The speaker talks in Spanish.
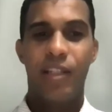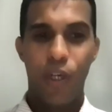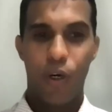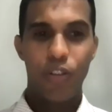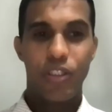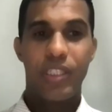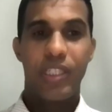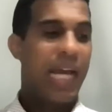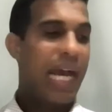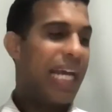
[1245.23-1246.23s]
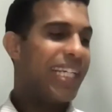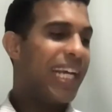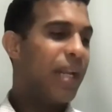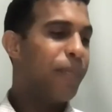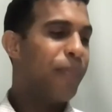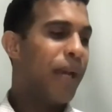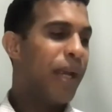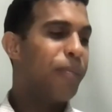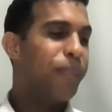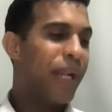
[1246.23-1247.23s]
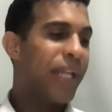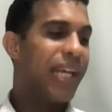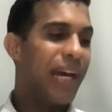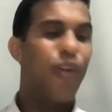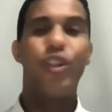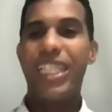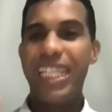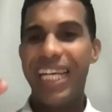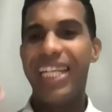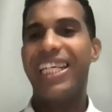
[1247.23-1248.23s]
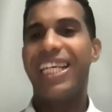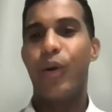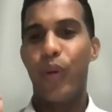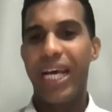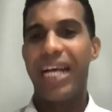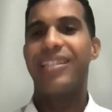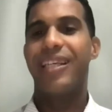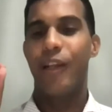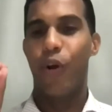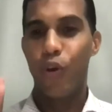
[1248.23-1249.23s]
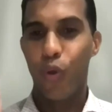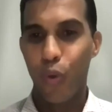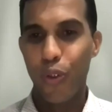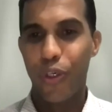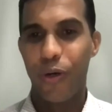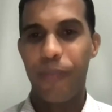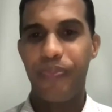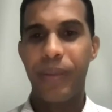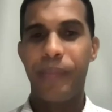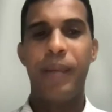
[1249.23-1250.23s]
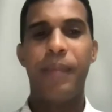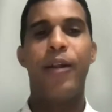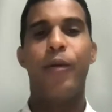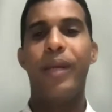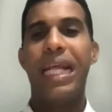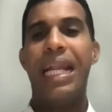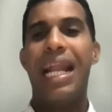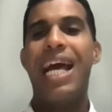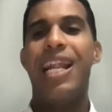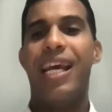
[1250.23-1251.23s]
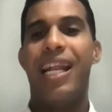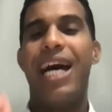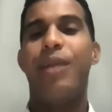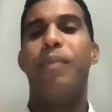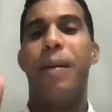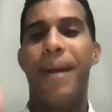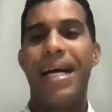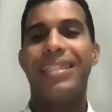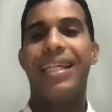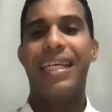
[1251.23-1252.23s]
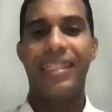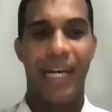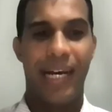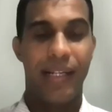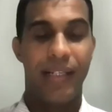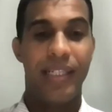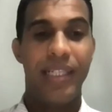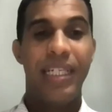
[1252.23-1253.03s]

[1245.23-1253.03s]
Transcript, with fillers: Dos, hay que el, predicador tiene que cuidarse del orgullo. Mi hermano, mire, el arma más letal